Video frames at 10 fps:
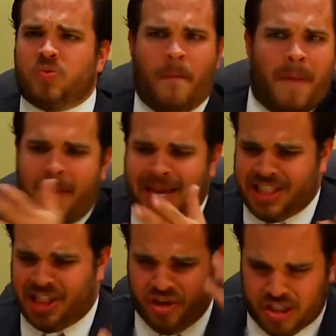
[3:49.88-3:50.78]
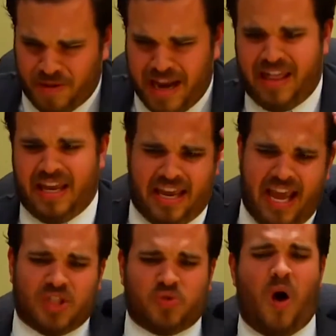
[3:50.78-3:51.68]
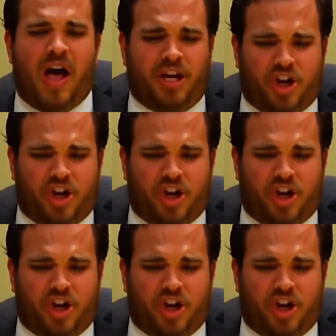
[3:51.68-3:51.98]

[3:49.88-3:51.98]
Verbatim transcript: mà vẫn giữ được tình cảm của họ